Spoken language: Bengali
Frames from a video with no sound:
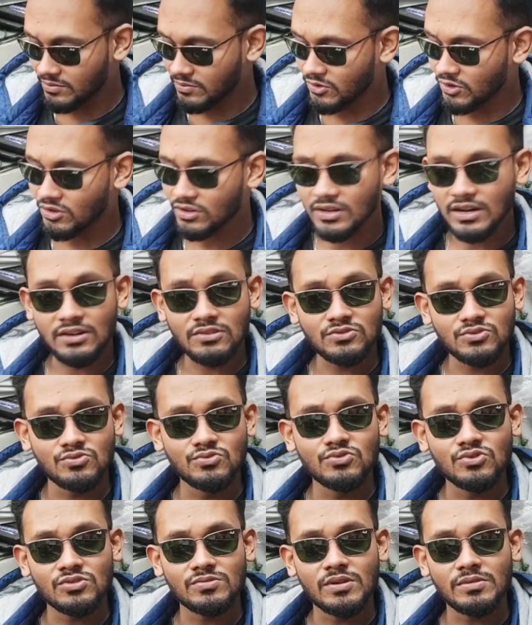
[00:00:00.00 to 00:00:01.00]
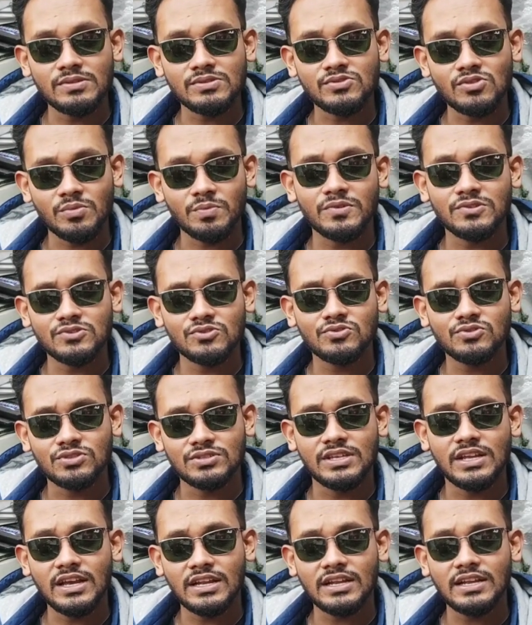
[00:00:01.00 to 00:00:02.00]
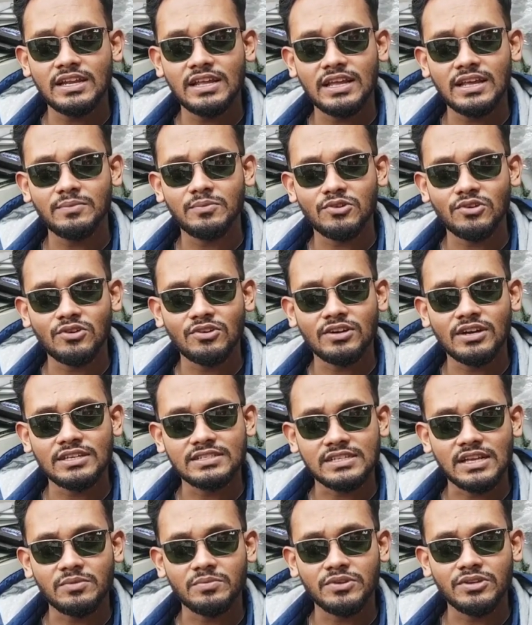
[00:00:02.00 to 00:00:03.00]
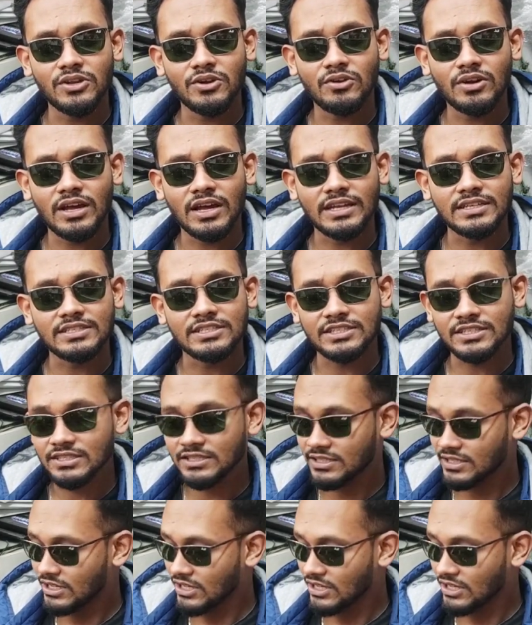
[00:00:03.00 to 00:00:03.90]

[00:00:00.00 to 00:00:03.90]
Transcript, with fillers: মনে করেন আরও সুন্দরভাবে সব কিছু শেখানোর লেগা মনে করেন আজকের ভিডিওটা আইছে